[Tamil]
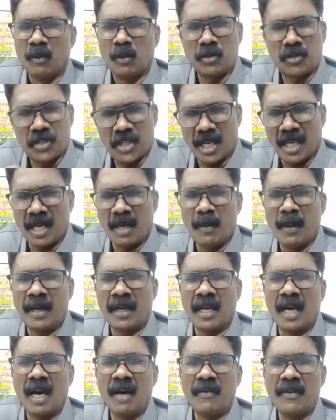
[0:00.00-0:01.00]

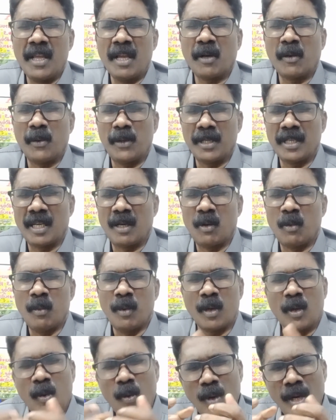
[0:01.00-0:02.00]
உற்சாகமான ஆவியை கொடுங்க
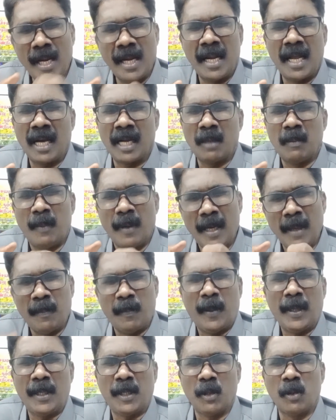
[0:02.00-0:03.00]
உமக்குள்ளே நாங்கள்
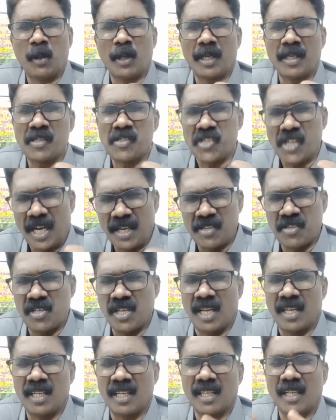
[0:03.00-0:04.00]
பலப்பட்டு உனக்கு
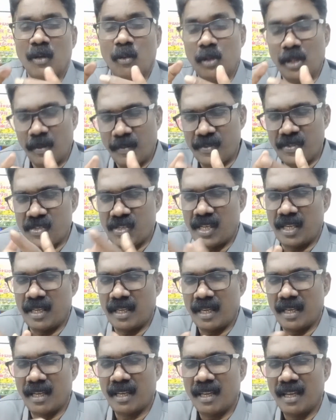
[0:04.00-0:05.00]
சாட்சியாக நிற்க உதவி
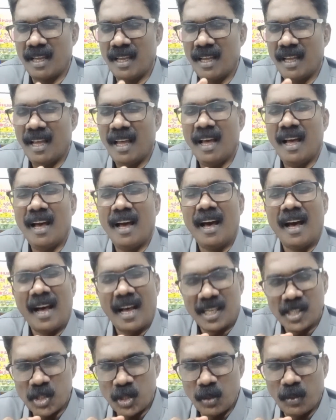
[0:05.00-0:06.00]
செய்யுங்க
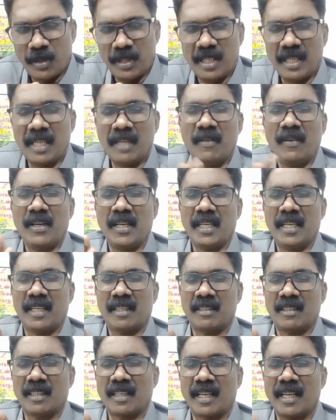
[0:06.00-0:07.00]
ஆசிர்வதிங்க வழி
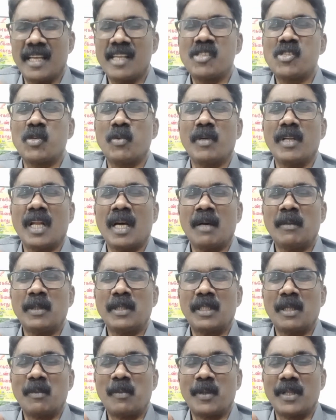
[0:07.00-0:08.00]
நடத்துங்க இயேசுவின்
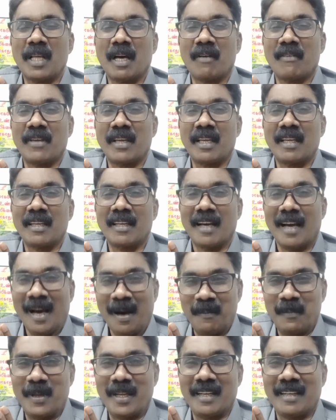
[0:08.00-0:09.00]
நாமத்தில் பிதாவே
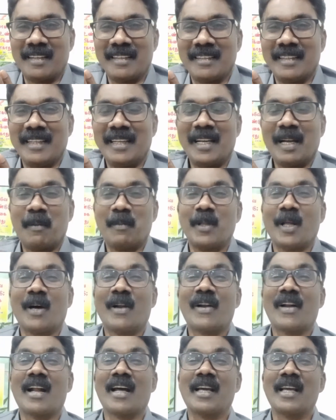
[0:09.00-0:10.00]
ஆமே நமது
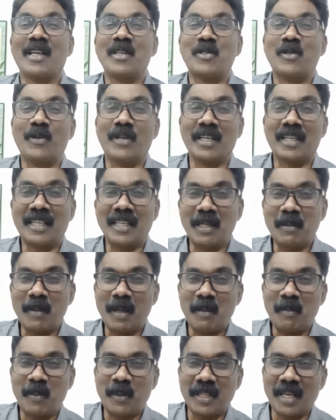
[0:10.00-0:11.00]
ஆண்டராக இயேசுடைய
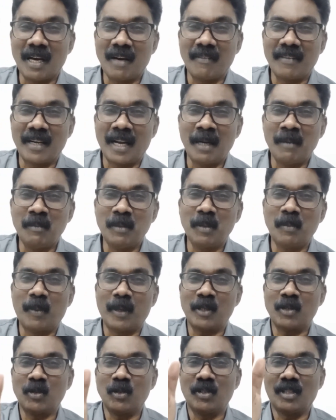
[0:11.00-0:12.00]
கிருபை பிதாவின் அன்பு
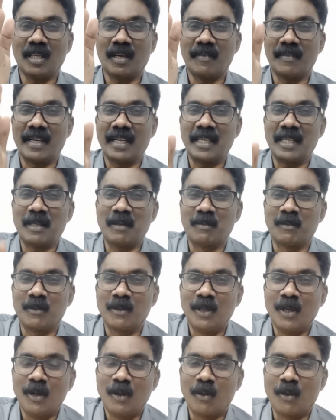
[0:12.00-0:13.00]
பரிசுத்தாவின் ஐக்கியம்
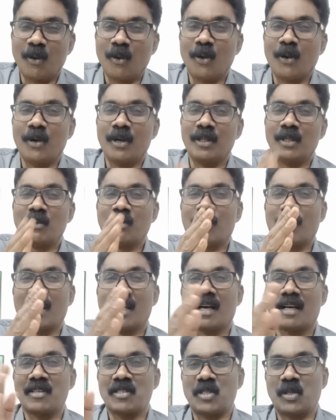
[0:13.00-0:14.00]
உங்களோடது
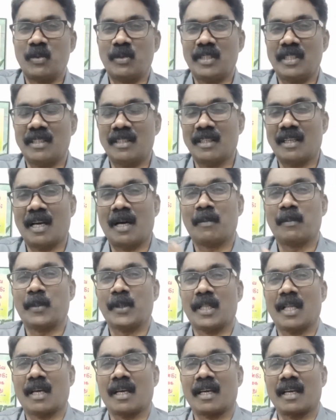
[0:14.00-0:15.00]
உங்களை ஆசிர்வதித்து
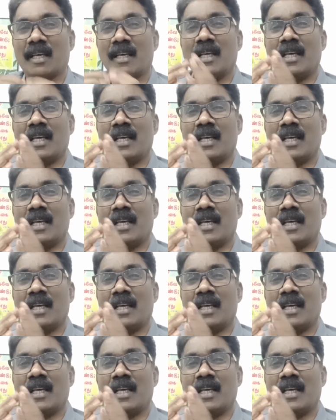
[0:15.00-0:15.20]
காப்பதாக